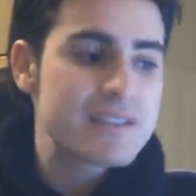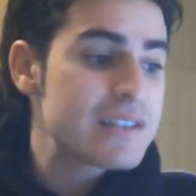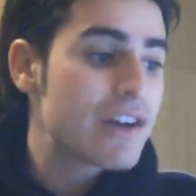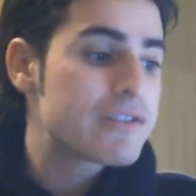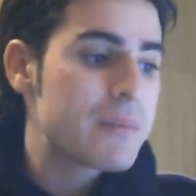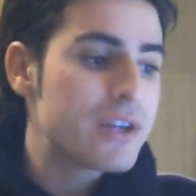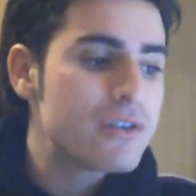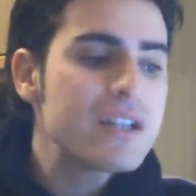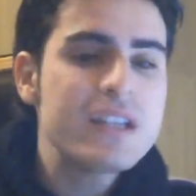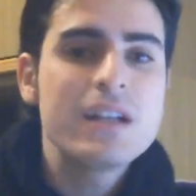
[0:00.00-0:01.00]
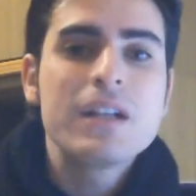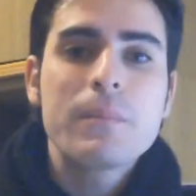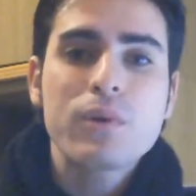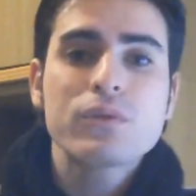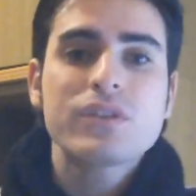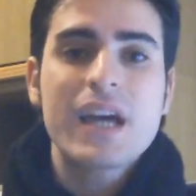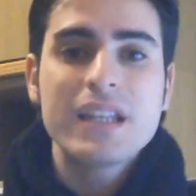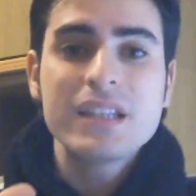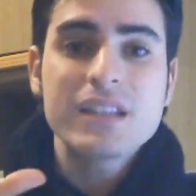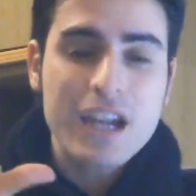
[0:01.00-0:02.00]
Stessa cosa mercoledì per un
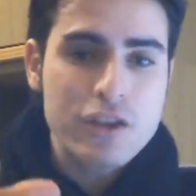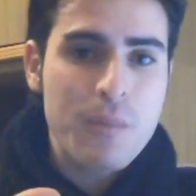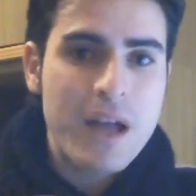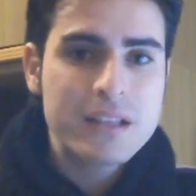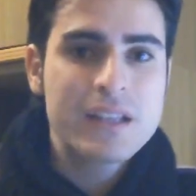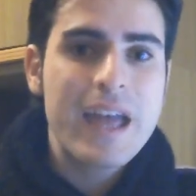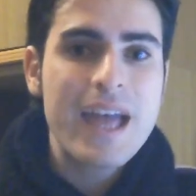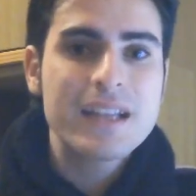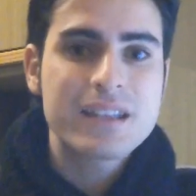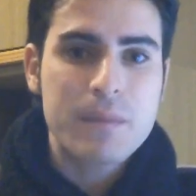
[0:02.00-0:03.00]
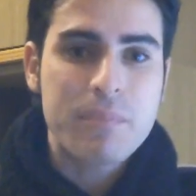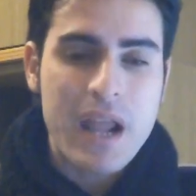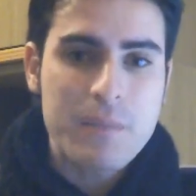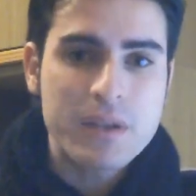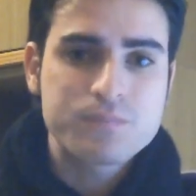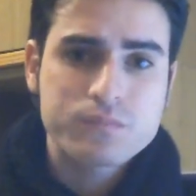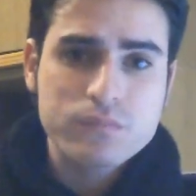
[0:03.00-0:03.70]
totale di 3 domande e 3 premi.